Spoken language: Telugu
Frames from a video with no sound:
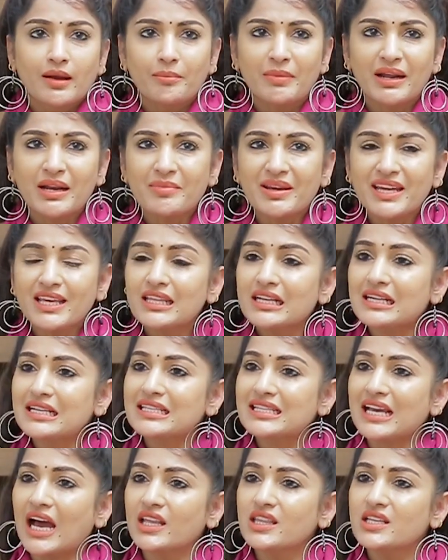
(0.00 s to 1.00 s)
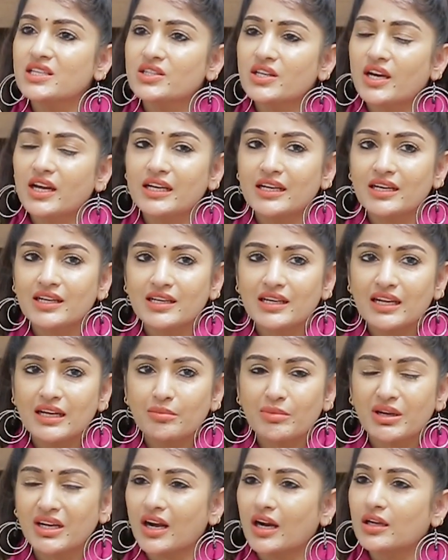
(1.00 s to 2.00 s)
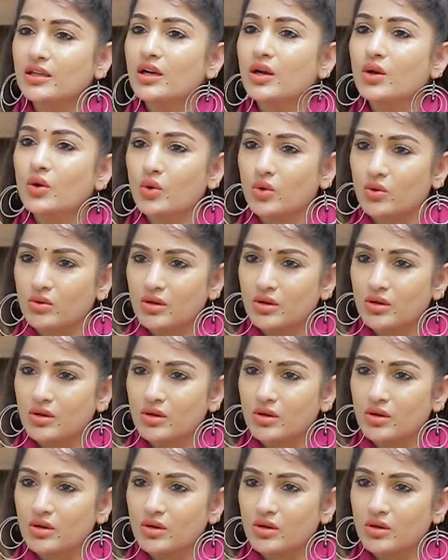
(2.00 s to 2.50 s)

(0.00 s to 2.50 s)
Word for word: మనం ఏదైనా సాధించాలి అంటే మనకు అడ్డంకులు